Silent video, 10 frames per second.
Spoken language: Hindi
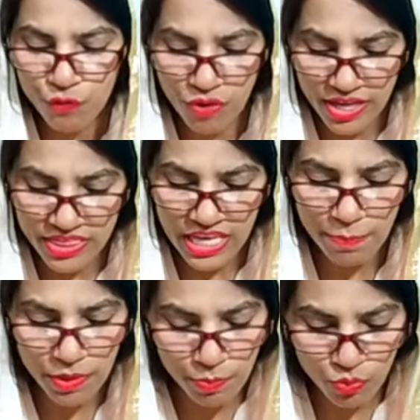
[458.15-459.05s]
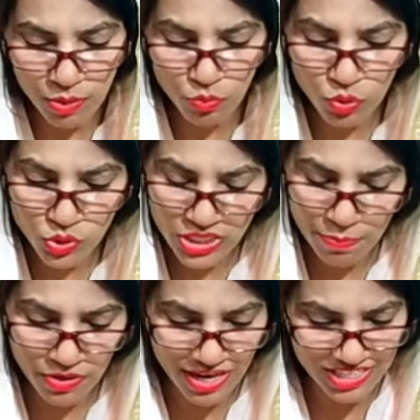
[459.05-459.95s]
वात्यापिपुरम को उसने
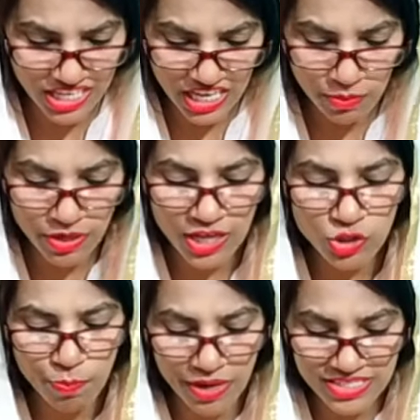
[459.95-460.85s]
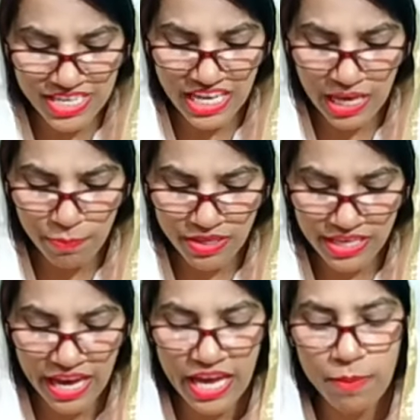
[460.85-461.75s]
अपनी राजधानी बनाया जो प्रेजेंट टाइम में
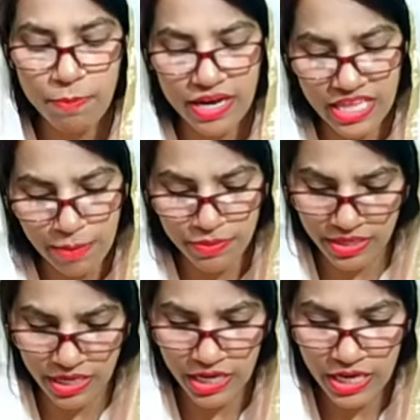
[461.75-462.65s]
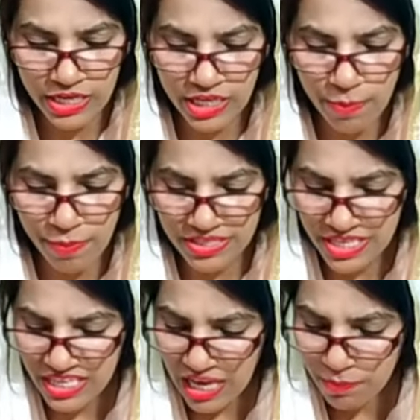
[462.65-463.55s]
क्या है बादामी है ठीक है
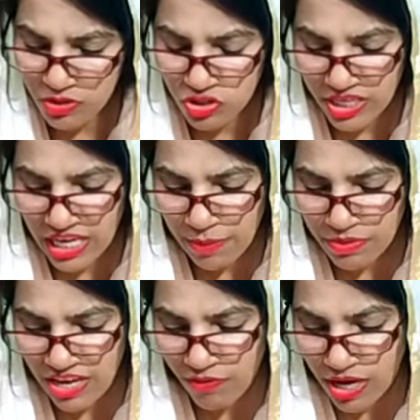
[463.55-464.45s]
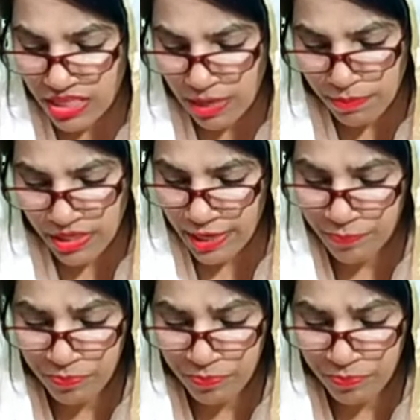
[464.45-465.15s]
प्रेजेंट टाइम में जिसका नाम क्या है बादामी है